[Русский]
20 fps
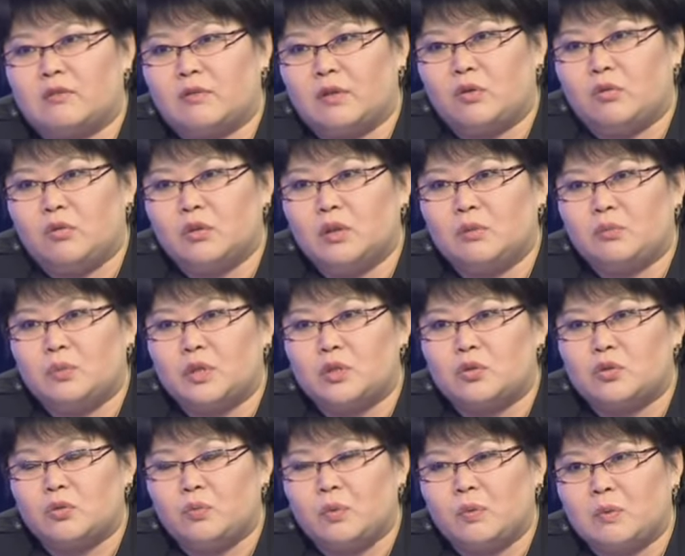года
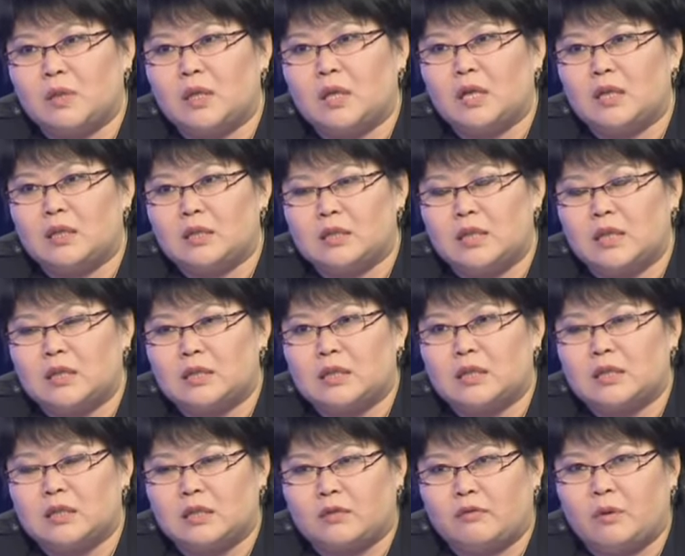приступим к реализации
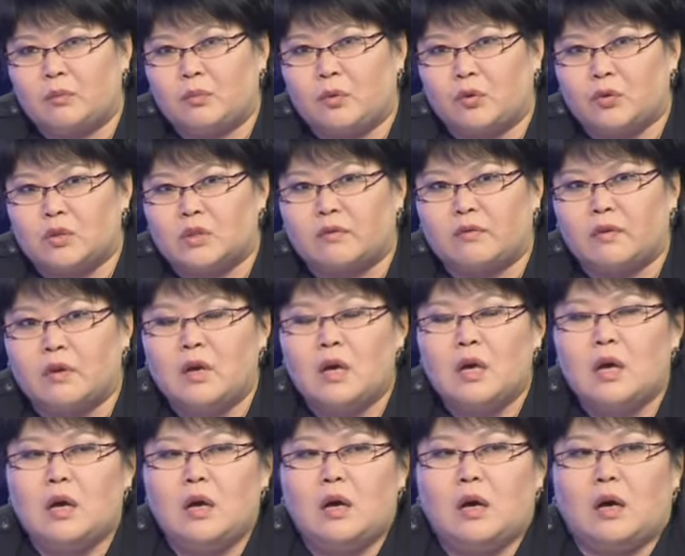этих вопросов.
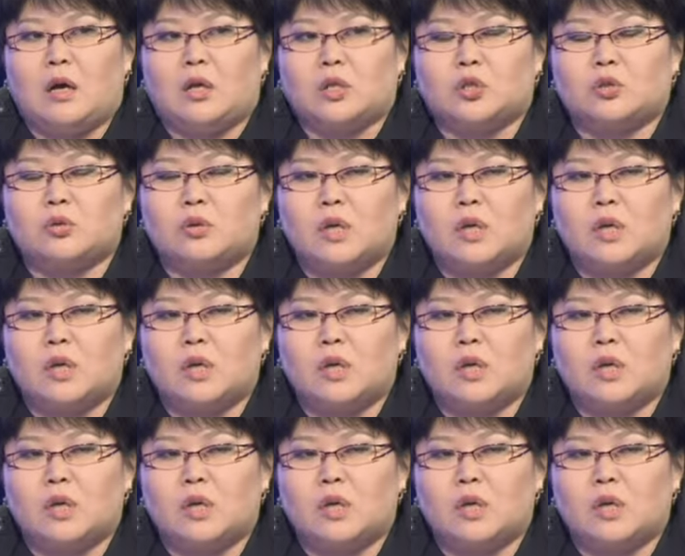А, что